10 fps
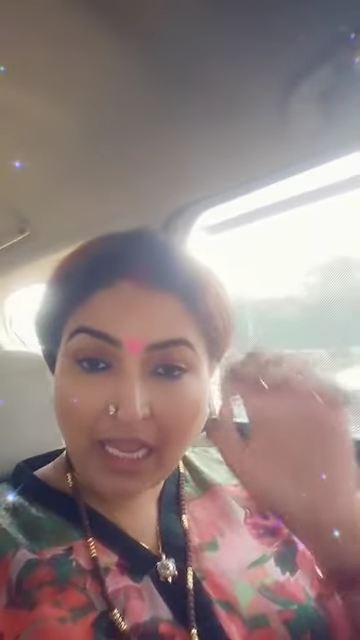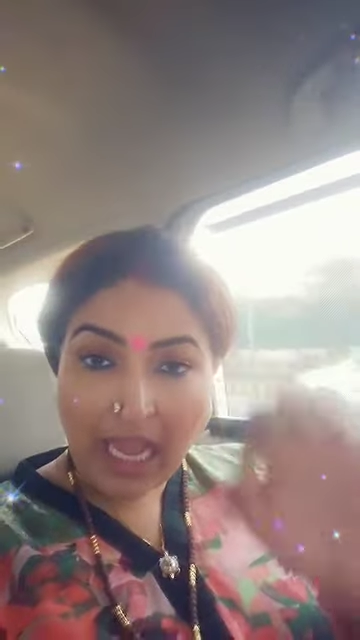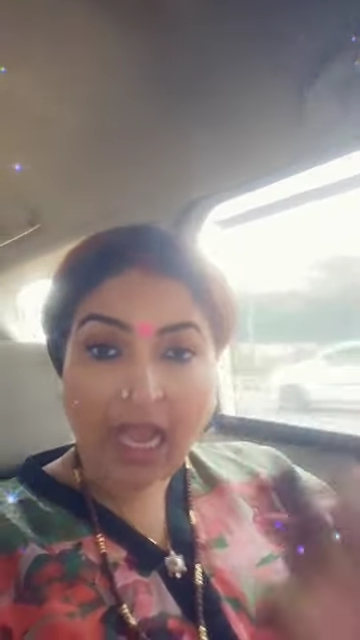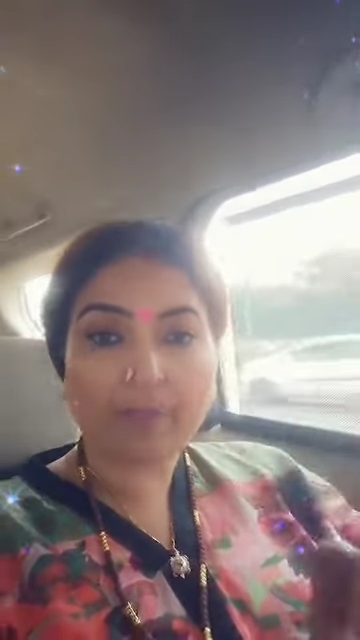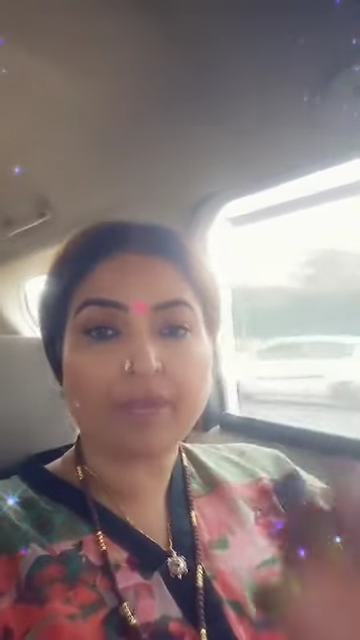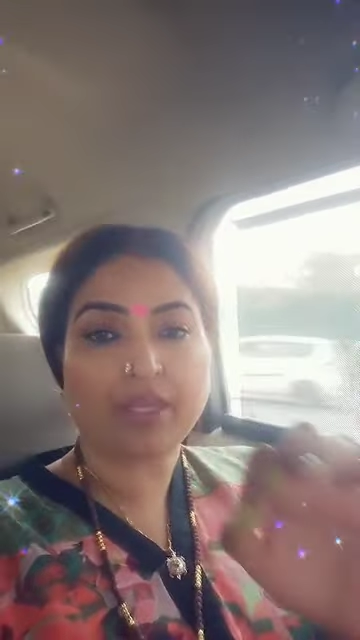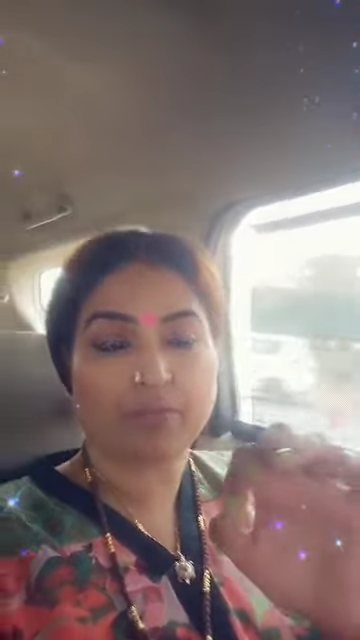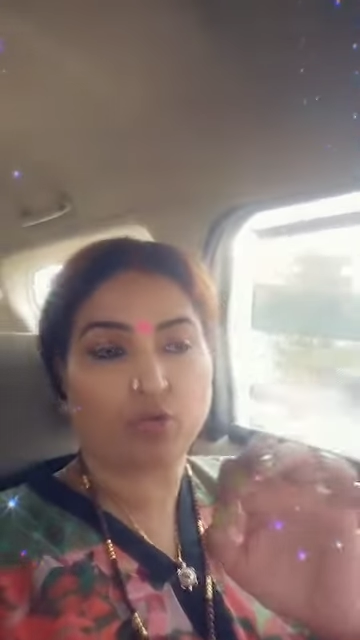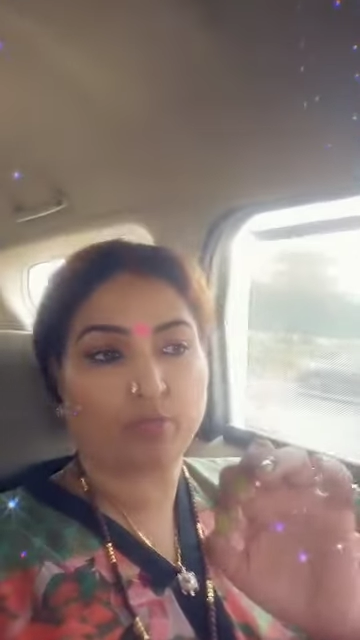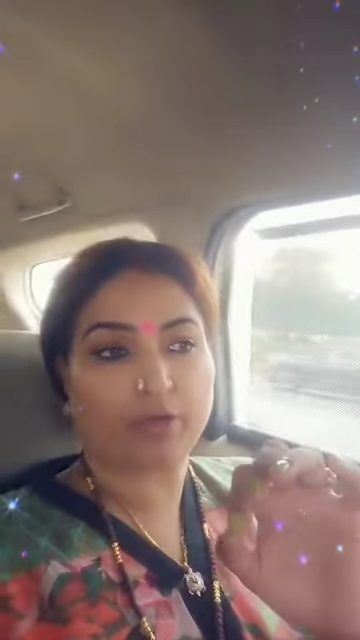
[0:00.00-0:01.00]
आप
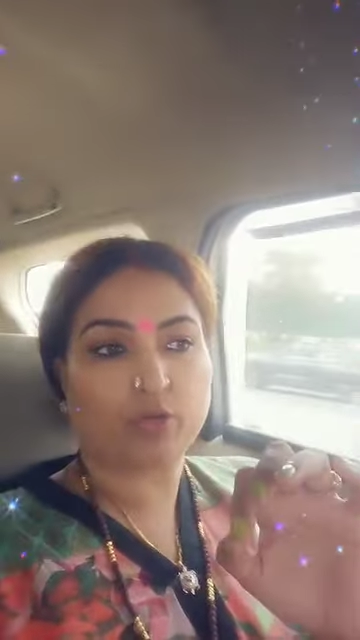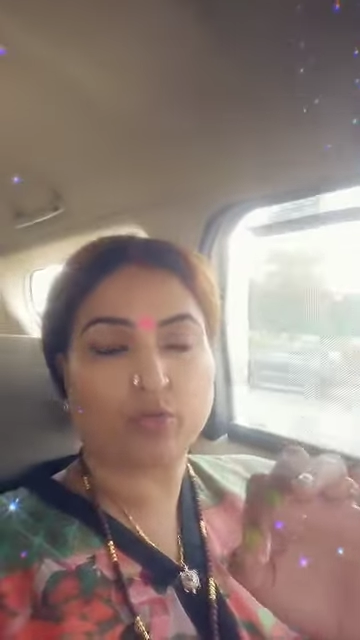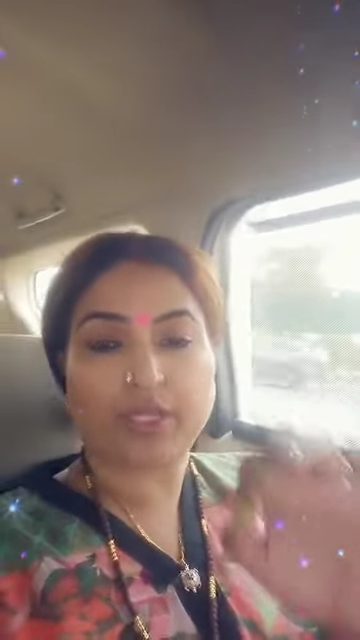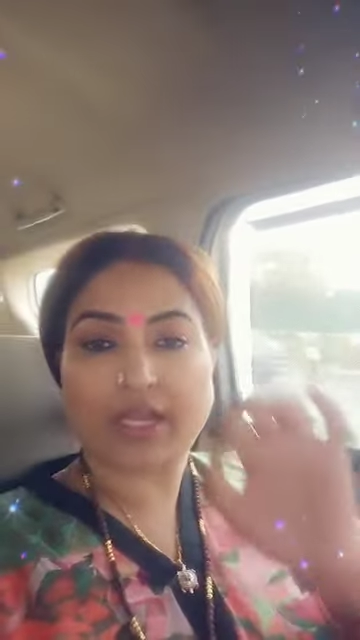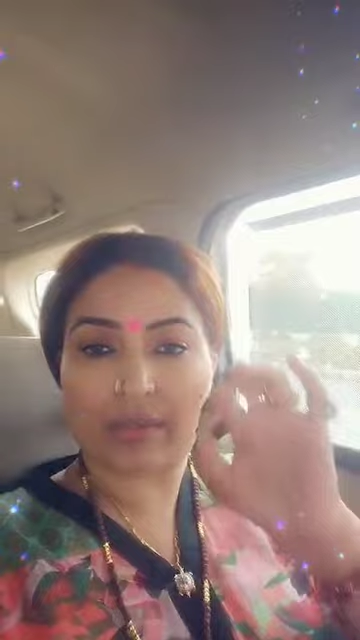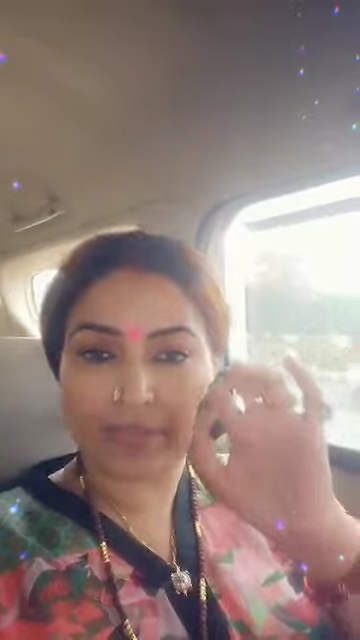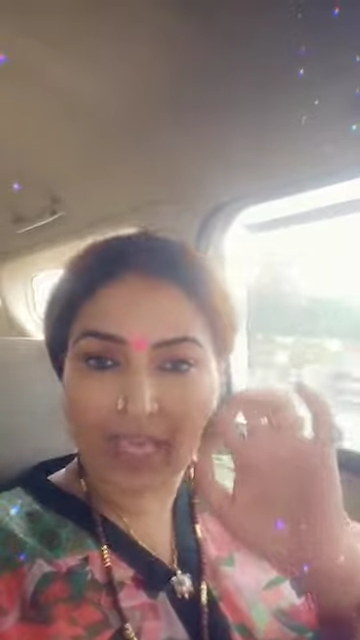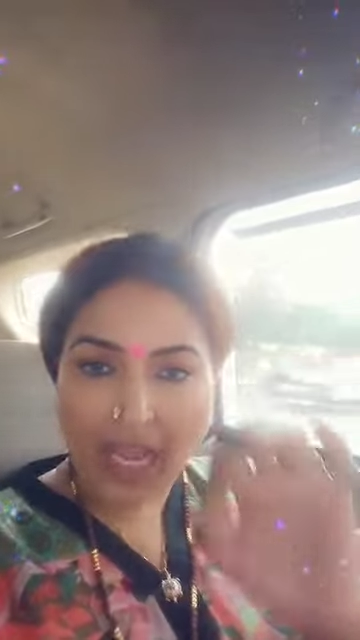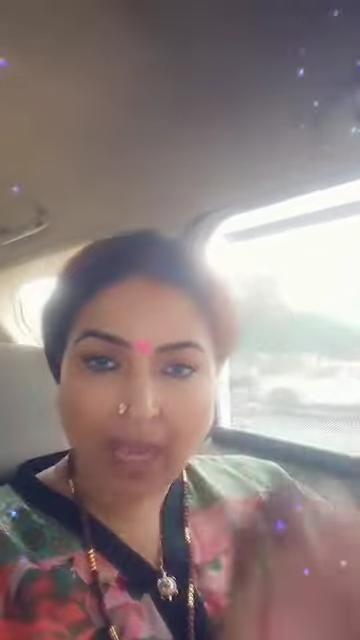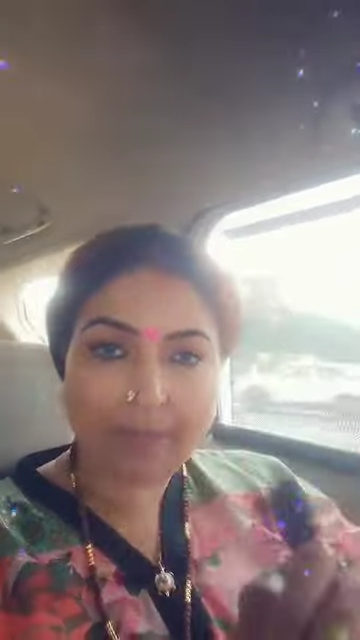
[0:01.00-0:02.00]
एयरपोर्ट पर हों या कभी
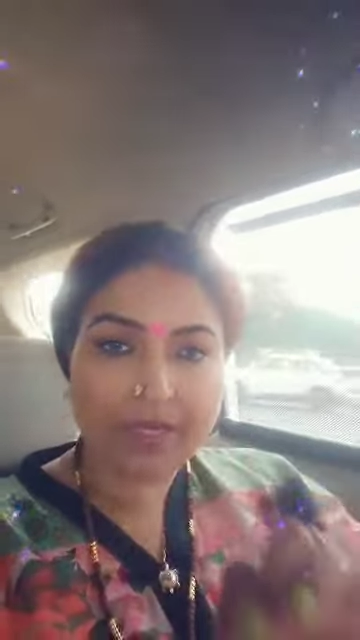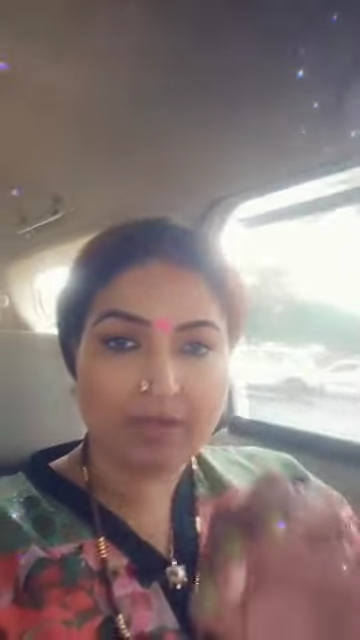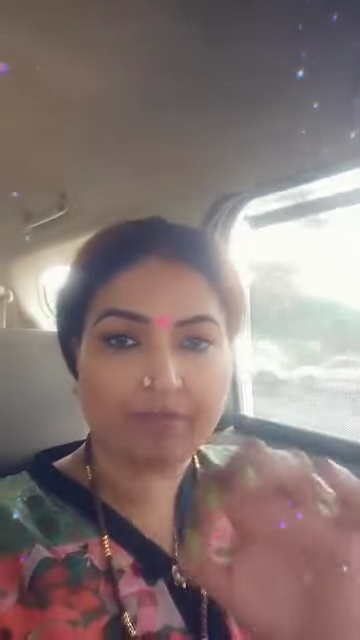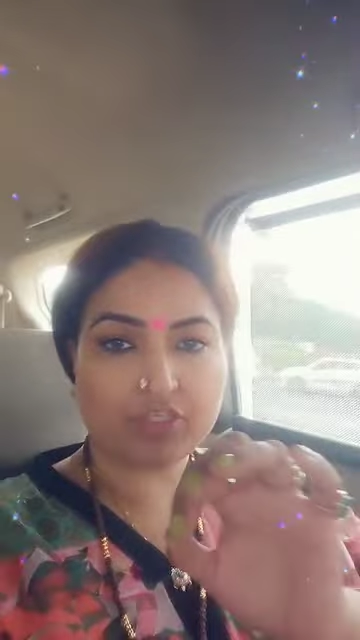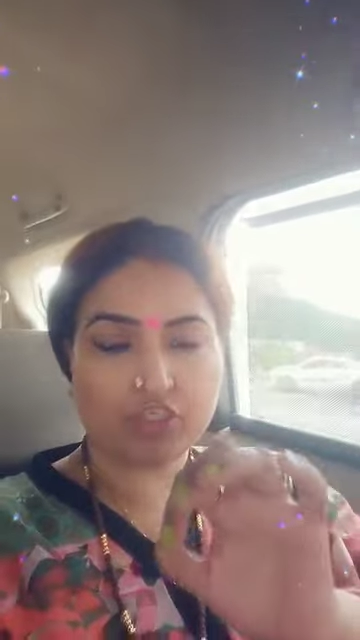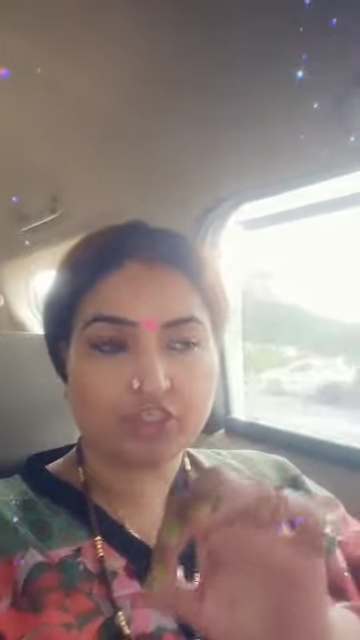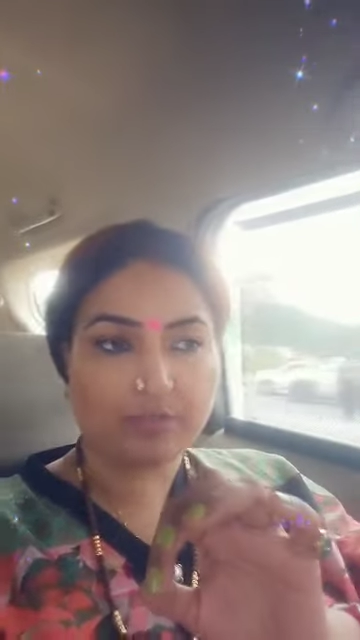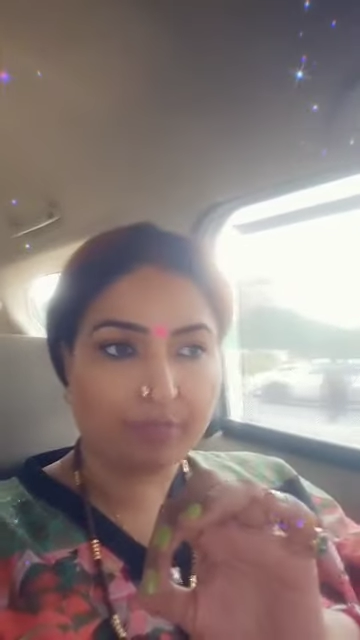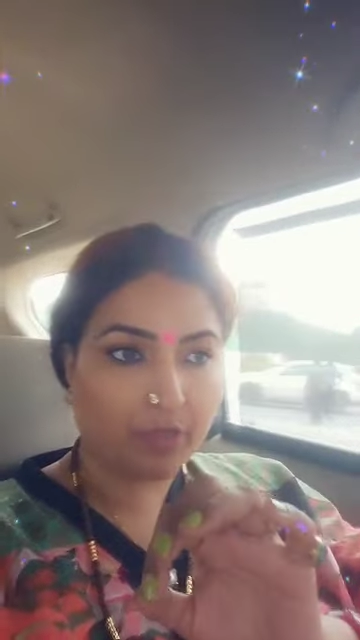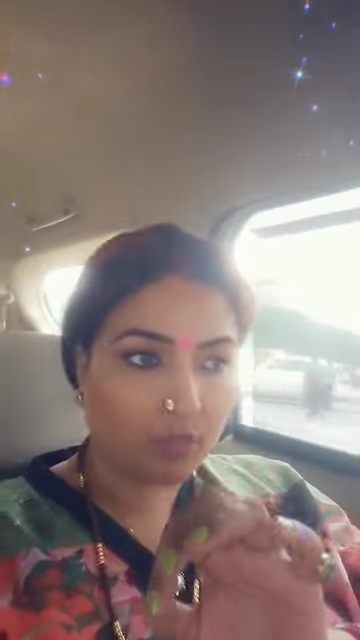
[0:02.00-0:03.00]
आप रेलवे स्टेशन
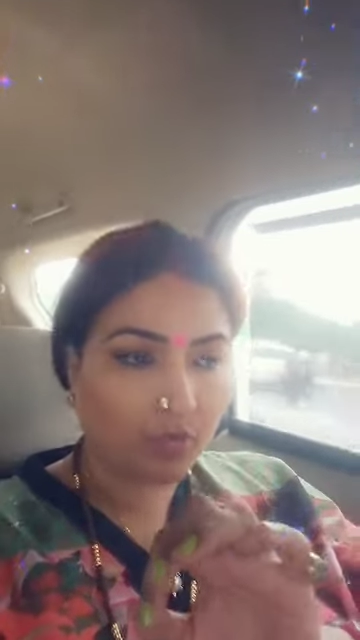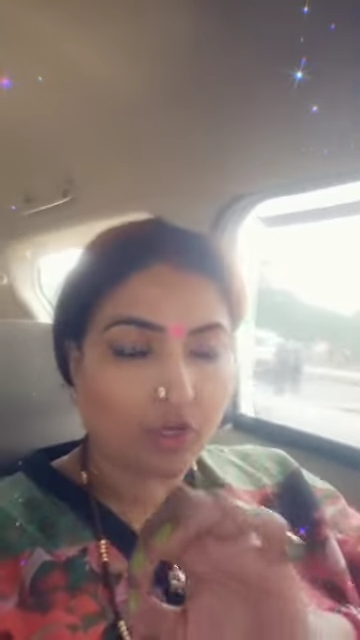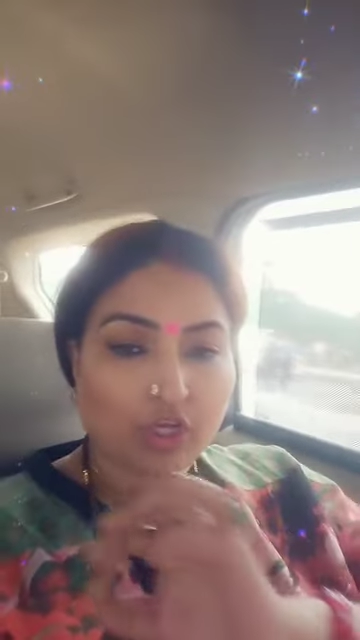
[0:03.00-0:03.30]
पर हों